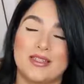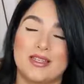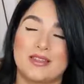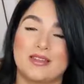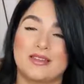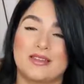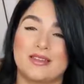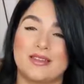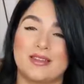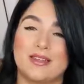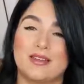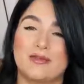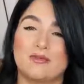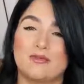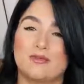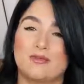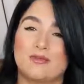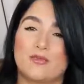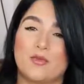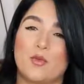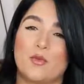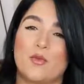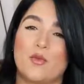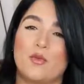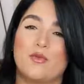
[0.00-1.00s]
así
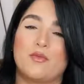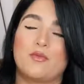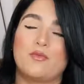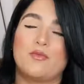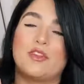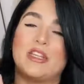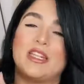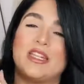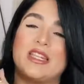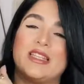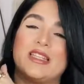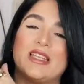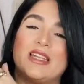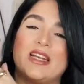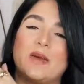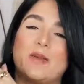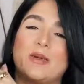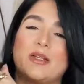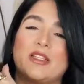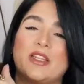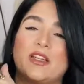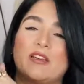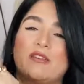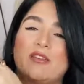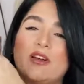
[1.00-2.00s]
como finita en la
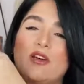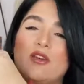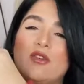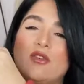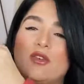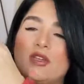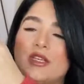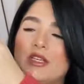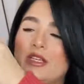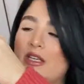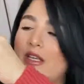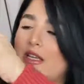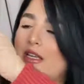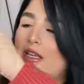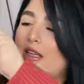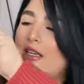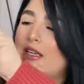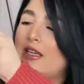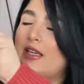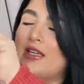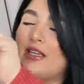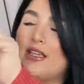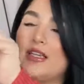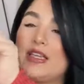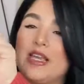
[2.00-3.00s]
parte de abajo
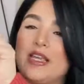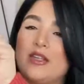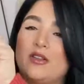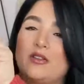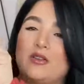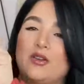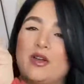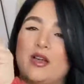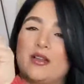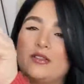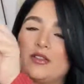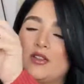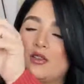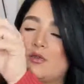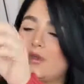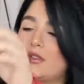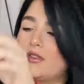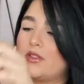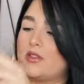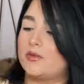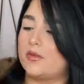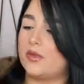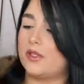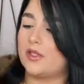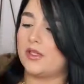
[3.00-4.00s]
eh, y esto casi no me
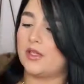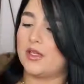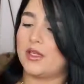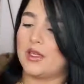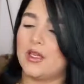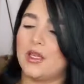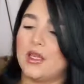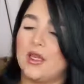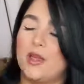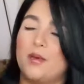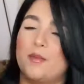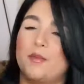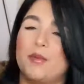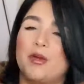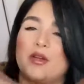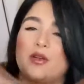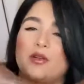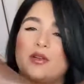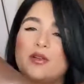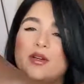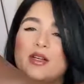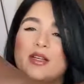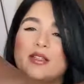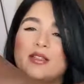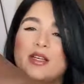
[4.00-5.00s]
sirve.
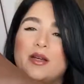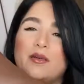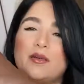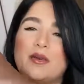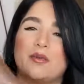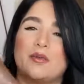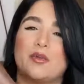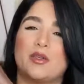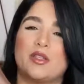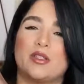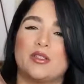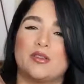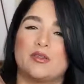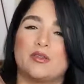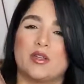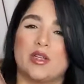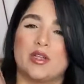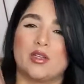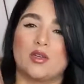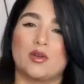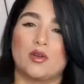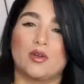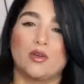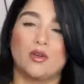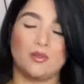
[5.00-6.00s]
Pero está bien bonito.
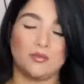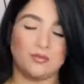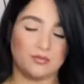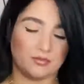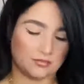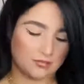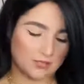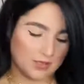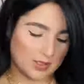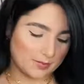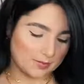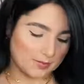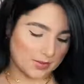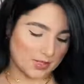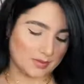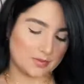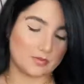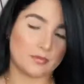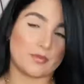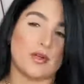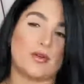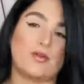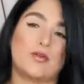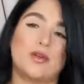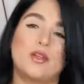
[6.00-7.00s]
El color también.
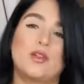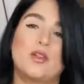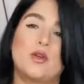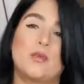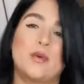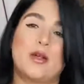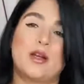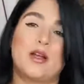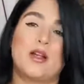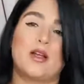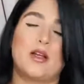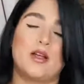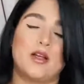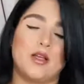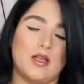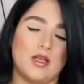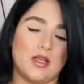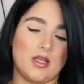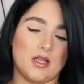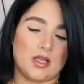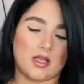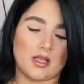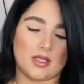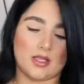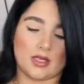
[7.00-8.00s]
Perfecto para
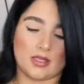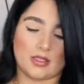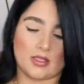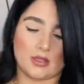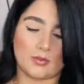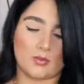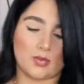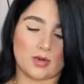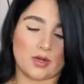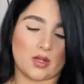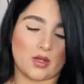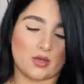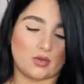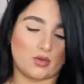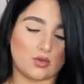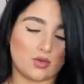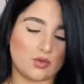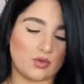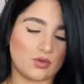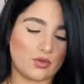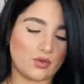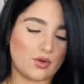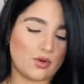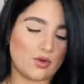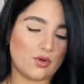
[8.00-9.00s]
eh, la temporada de
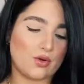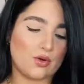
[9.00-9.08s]
otoño,